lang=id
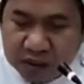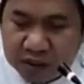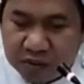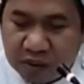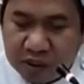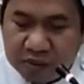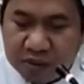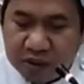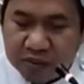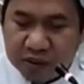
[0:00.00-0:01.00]
wa ada
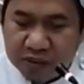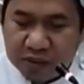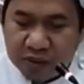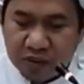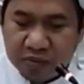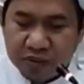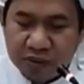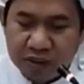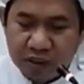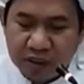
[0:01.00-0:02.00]
manafa'a fi ulumi
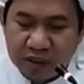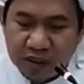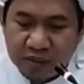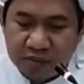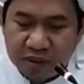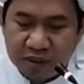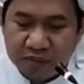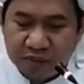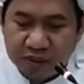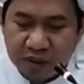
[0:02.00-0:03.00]
fi darini amin.
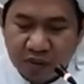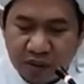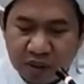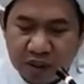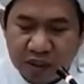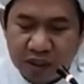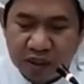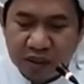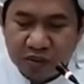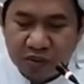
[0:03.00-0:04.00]
Wa kana
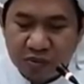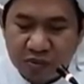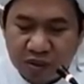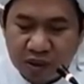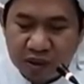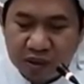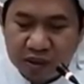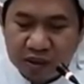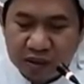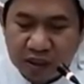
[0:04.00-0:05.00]
Ayyubu
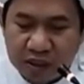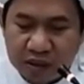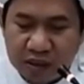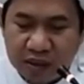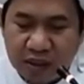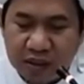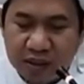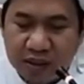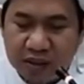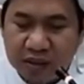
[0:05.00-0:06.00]
as-Sakhtiyani